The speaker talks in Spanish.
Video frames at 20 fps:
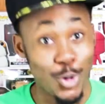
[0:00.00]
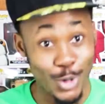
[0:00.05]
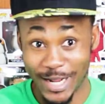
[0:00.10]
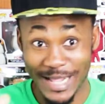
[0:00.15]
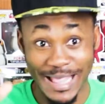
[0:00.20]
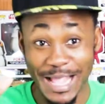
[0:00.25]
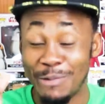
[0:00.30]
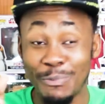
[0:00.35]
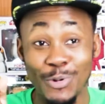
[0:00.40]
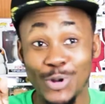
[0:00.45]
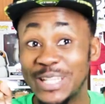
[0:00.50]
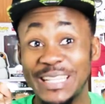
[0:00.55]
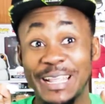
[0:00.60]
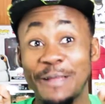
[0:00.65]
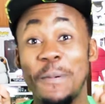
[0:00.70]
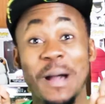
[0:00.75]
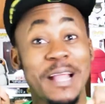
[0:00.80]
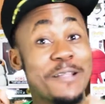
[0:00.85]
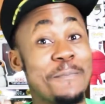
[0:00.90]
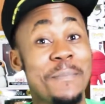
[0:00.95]
por el amor
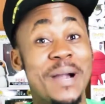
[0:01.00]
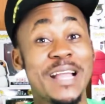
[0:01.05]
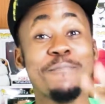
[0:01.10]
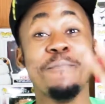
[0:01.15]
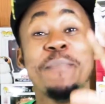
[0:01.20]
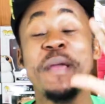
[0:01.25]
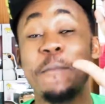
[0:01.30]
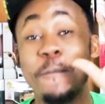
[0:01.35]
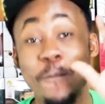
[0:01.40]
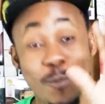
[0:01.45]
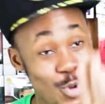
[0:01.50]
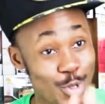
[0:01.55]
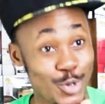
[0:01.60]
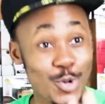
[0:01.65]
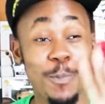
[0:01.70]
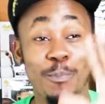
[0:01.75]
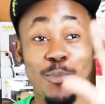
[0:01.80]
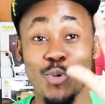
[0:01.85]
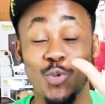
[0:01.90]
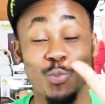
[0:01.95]
de Batman me
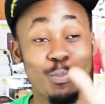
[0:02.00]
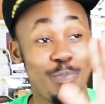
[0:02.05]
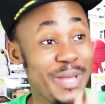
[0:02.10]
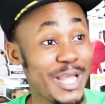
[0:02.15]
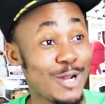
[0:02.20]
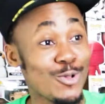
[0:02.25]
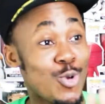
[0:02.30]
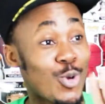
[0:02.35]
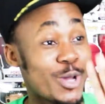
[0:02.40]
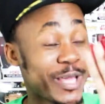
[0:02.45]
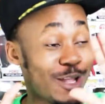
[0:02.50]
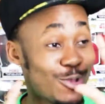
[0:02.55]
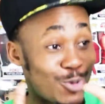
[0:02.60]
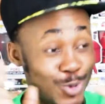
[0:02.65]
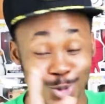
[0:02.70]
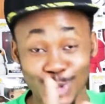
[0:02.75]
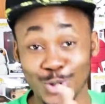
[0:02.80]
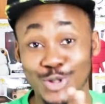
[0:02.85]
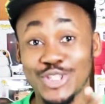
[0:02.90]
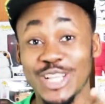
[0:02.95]
muero por ver lo que
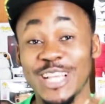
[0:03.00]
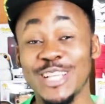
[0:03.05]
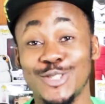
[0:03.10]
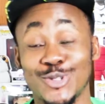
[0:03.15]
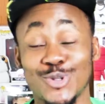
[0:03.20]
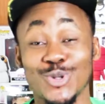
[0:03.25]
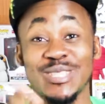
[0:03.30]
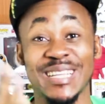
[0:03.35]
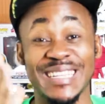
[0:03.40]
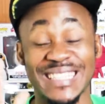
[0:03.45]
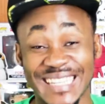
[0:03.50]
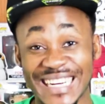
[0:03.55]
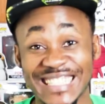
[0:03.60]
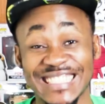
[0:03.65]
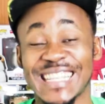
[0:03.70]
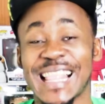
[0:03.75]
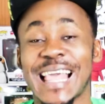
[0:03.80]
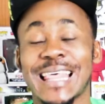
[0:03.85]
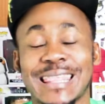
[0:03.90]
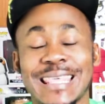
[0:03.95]
todos estos
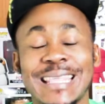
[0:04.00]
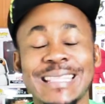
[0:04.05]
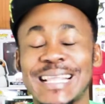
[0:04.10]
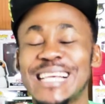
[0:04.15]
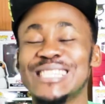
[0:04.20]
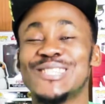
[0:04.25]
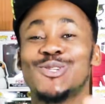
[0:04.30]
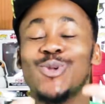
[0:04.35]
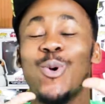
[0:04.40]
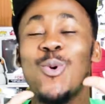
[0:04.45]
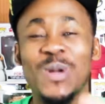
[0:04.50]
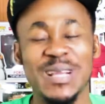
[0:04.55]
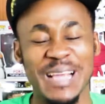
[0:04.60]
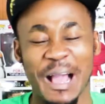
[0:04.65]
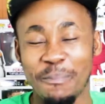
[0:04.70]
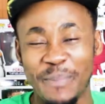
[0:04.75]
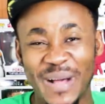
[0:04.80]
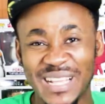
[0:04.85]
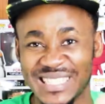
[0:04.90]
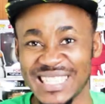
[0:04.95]
detrás de la cinta son
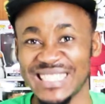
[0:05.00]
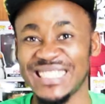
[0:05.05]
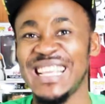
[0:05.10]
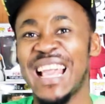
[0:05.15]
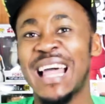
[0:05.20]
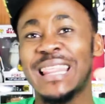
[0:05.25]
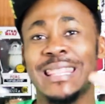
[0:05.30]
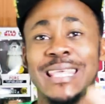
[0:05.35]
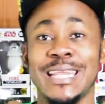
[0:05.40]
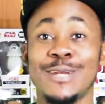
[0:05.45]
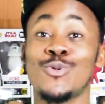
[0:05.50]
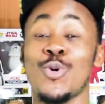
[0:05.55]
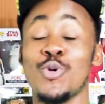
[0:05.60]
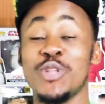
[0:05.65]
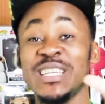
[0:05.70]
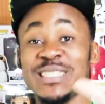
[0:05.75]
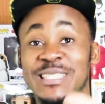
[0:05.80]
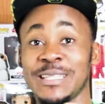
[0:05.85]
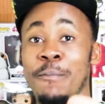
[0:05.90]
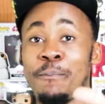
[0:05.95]
capaces de hacer
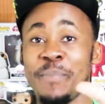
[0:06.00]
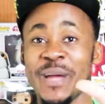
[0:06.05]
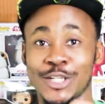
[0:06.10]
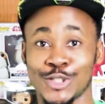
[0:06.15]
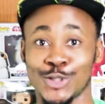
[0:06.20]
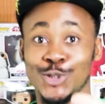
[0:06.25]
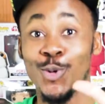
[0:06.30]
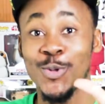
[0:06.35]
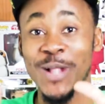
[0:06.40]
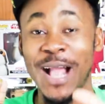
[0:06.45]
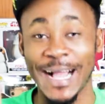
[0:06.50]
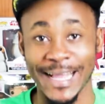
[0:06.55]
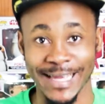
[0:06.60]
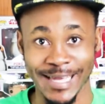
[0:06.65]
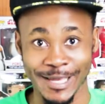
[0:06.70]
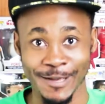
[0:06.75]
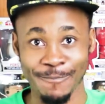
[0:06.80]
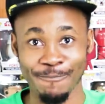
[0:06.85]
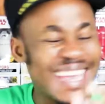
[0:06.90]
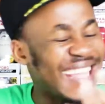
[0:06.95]
con este
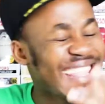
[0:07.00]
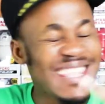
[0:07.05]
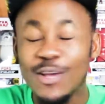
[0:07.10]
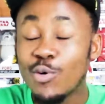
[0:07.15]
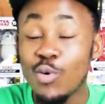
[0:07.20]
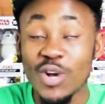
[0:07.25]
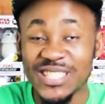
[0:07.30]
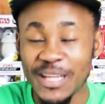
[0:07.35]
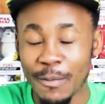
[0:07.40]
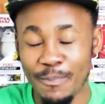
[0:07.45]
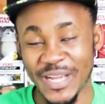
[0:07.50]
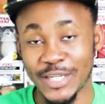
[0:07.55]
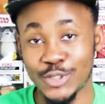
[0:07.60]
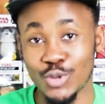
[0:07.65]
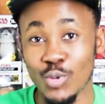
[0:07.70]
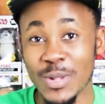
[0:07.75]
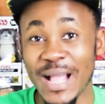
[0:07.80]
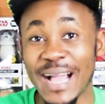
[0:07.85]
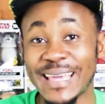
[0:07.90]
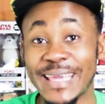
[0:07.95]
personaje. ¿Qué digo ese
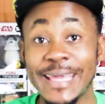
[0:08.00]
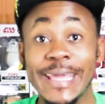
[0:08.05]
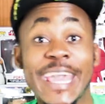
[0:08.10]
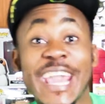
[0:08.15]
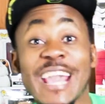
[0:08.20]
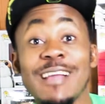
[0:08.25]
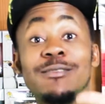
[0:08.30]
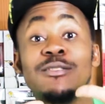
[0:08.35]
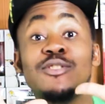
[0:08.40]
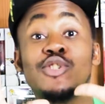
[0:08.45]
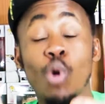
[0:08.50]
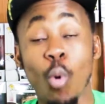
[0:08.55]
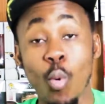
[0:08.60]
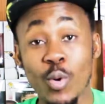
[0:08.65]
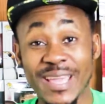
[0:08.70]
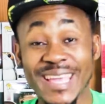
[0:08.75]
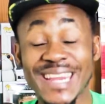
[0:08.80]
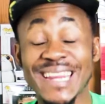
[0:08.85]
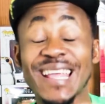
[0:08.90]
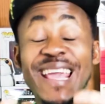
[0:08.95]
personaje? El
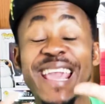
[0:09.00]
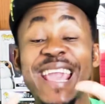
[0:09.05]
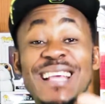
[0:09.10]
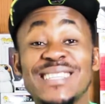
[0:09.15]
Joker